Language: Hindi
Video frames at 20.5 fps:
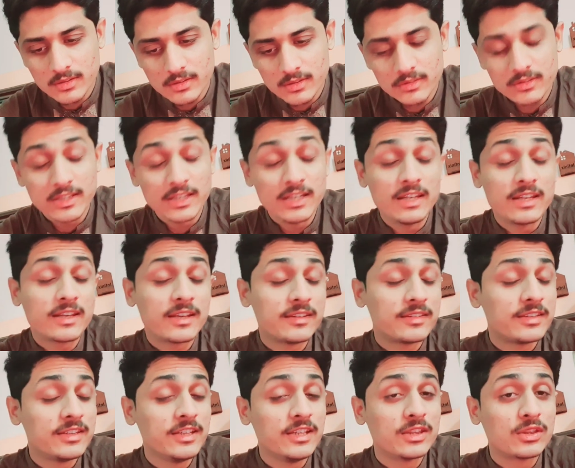दिल
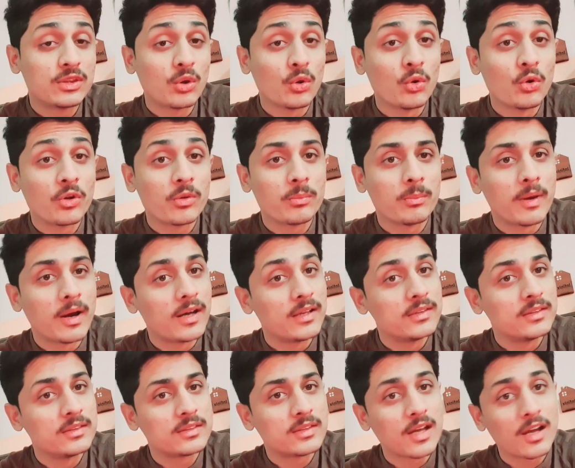किसी तौर
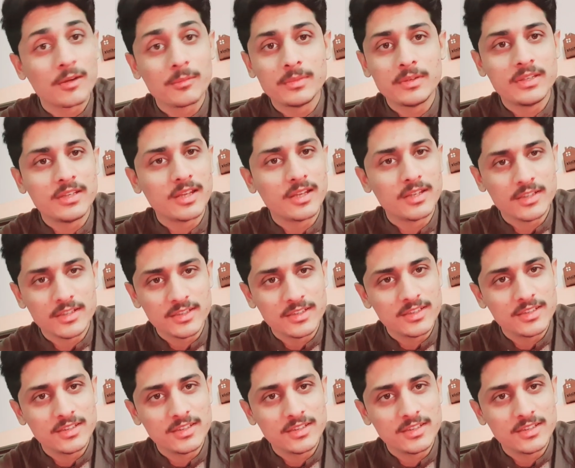मानता भी नहीं